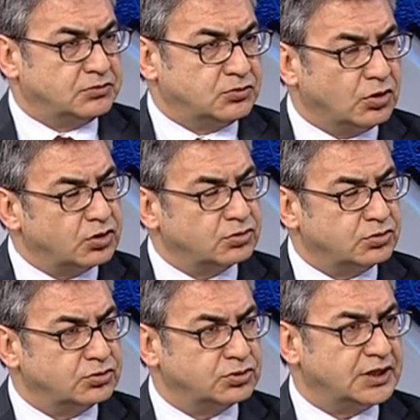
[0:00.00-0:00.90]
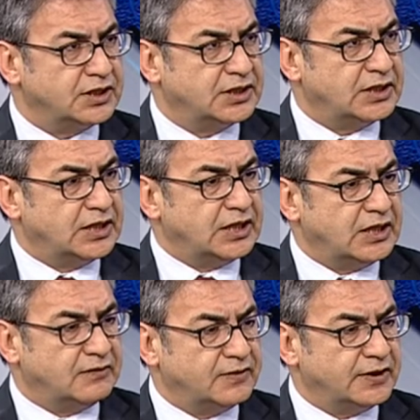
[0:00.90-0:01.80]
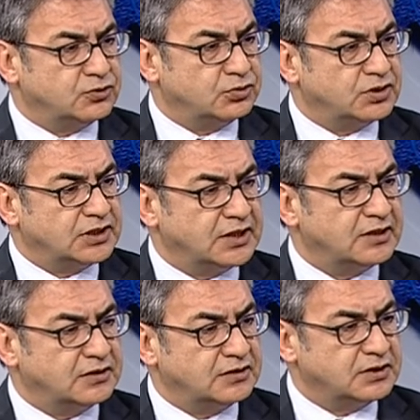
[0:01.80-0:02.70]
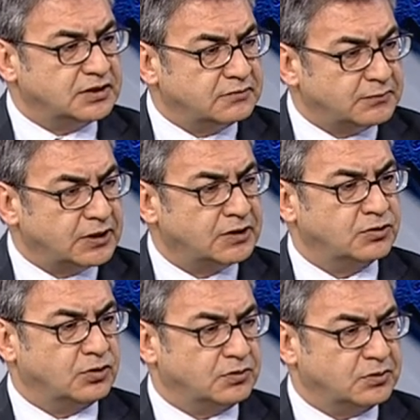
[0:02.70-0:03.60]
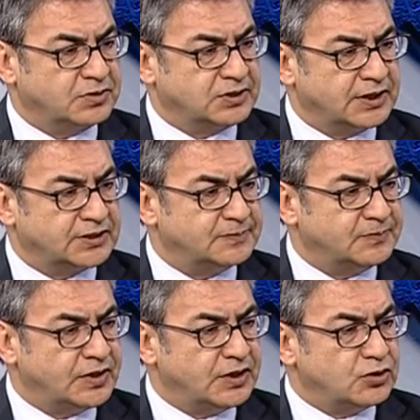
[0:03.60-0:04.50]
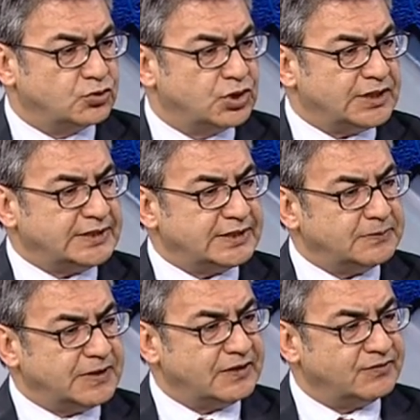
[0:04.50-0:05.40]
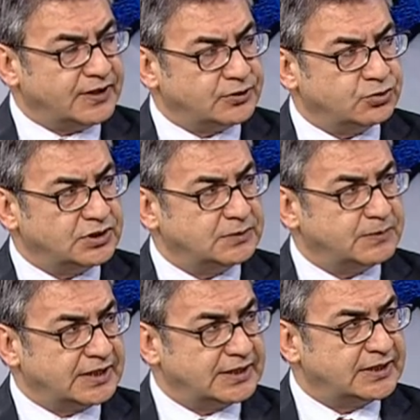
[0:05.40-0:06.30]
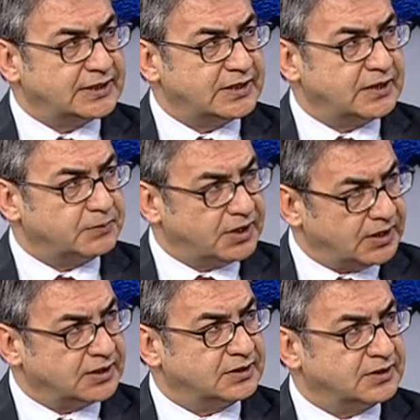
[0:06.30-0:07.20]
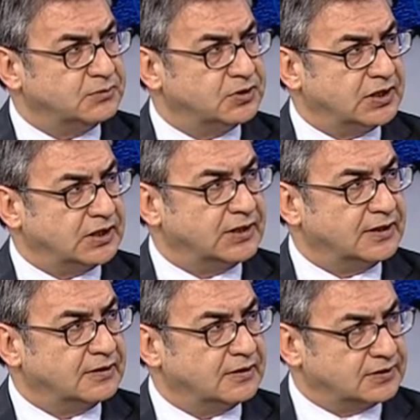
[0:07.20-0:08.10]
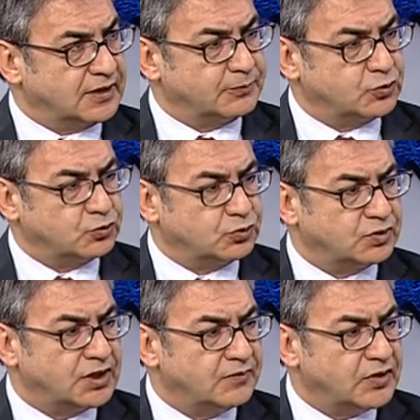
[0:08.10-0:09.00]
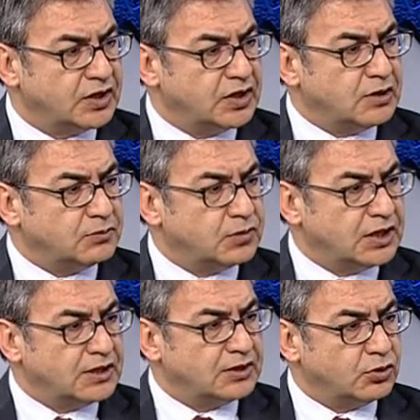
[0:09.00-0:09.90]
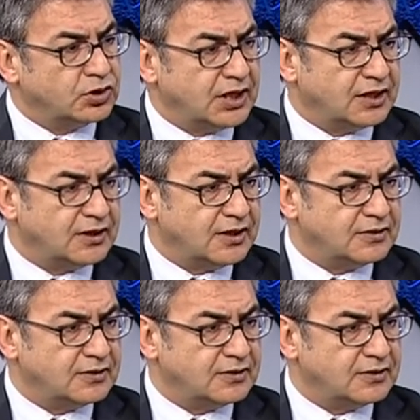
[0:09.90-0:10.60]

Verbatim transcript: 4 olursa enflasyonda da ivme görmemiz lazım. Şu an için ama enflasyonist bekleyişler bayağı ciddi bir şekilde azalmış durumda. Ee, öte yandan